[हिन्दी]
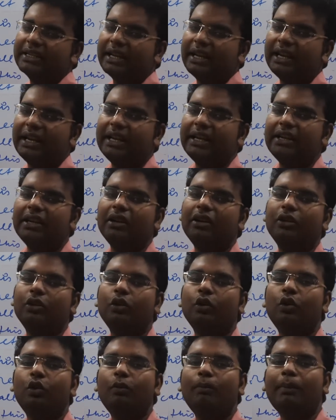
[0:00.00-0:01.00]
करंट
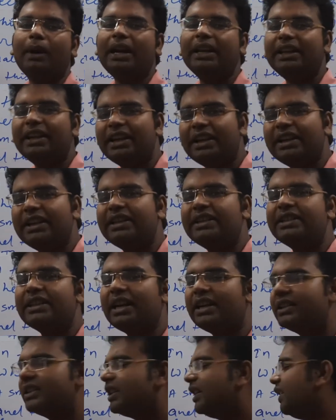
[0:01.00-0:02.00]
तो माइनॉरिटी
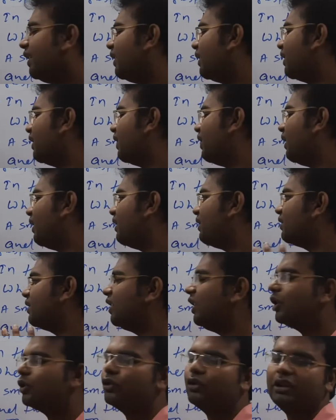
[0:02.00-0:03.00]
चार्ज करियर के कारण से
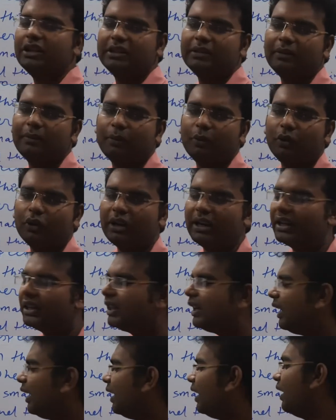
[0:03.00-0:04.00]
इलेक्ट्रॉनिक्स में फ्लो
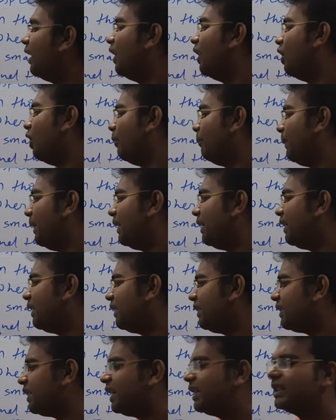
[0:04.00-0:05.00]
करता है और
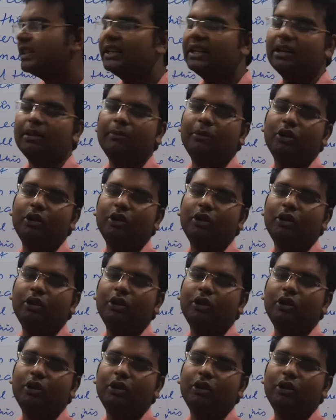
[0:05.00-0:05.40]
माइनॉरिटी चार्ज करियर